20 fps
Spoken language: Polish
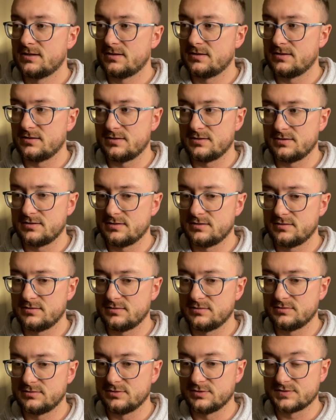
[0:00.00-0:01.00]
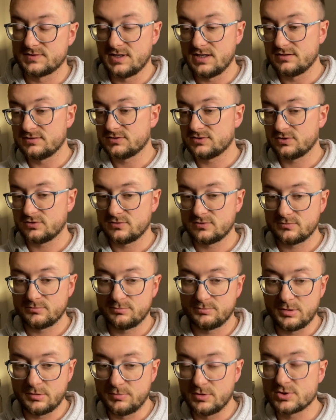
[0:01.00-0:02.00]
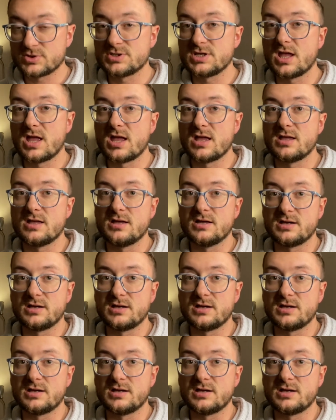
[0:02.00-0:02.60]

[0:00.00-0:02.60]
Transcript: E, no ten to pobożnie